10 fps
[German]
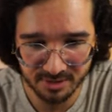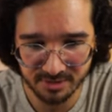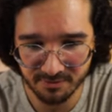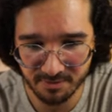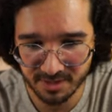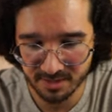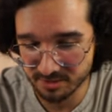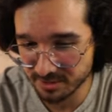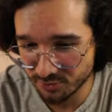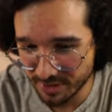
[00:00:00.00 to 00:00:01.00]
also wenn man
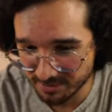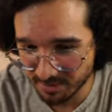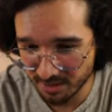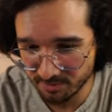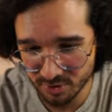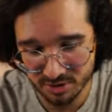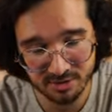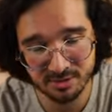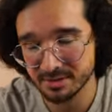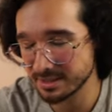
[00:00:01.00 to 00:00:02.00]
einen Trade machen
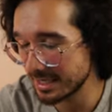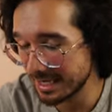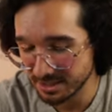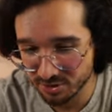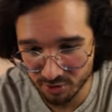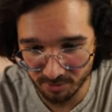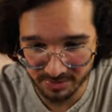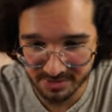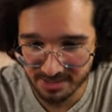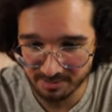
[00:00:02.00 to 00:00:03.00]
möchte, gar nicht zu
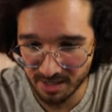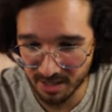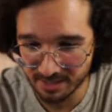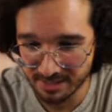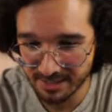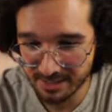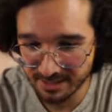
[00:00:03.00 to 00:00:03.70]
kompliziert machen.